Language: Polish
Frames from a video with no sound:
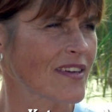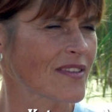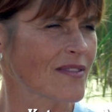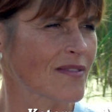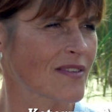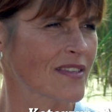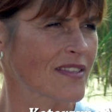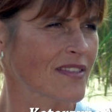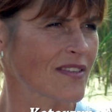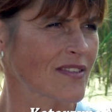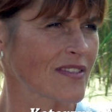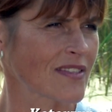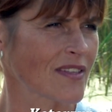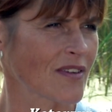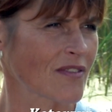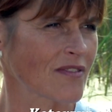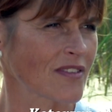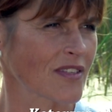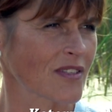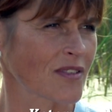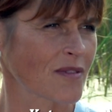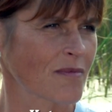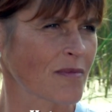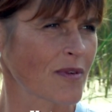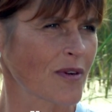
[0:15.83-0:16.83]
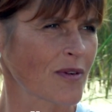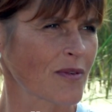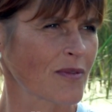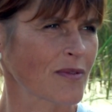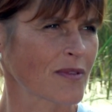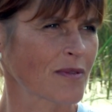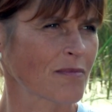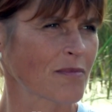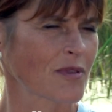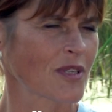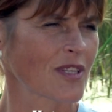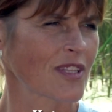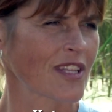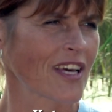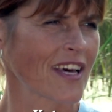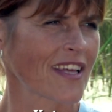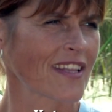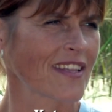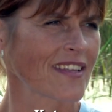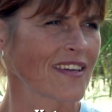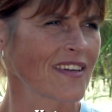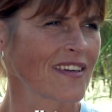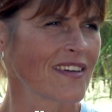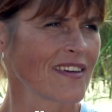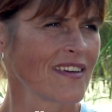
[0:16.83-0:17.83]
który został w zeszłym roku
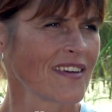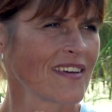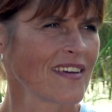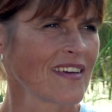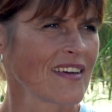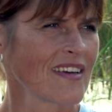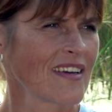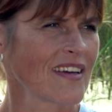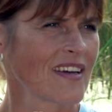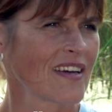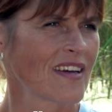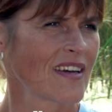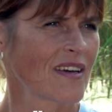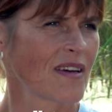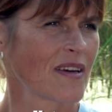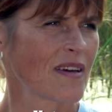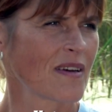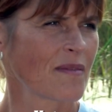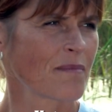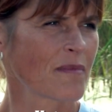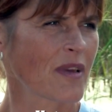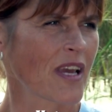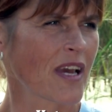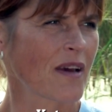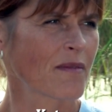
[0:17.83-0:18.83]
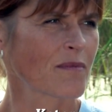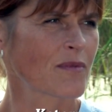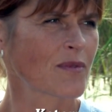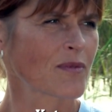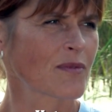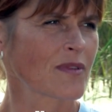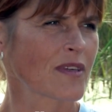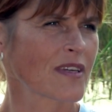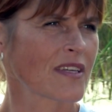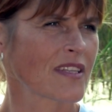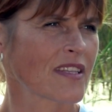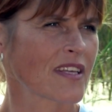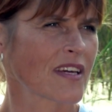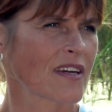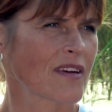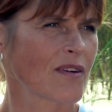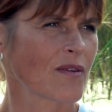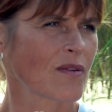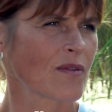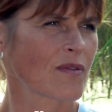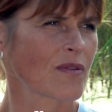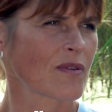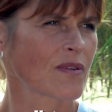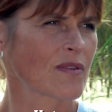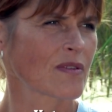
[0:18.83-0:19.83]
sprzedany. Miałam tutaj
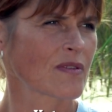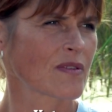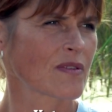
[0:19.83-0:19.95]
taką